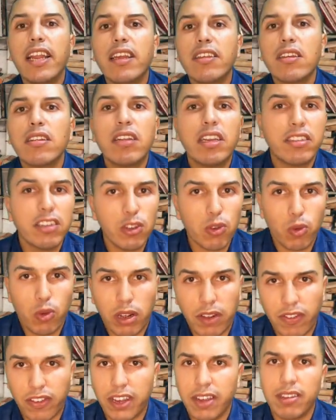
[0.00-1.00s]
الحاله
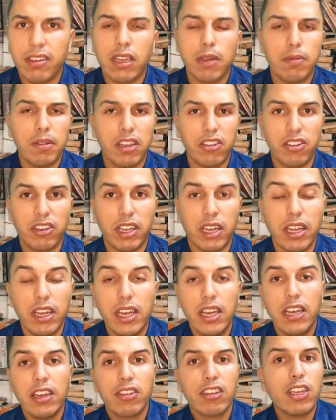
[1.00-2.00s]
تنحتاجوها في كثير من
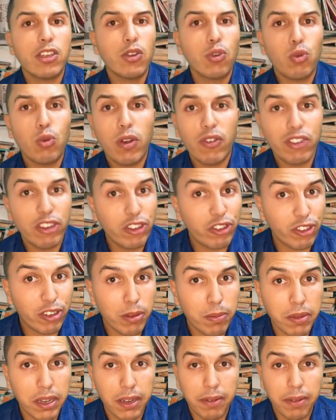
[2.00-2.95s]
الاشياء تحتاجوها في شي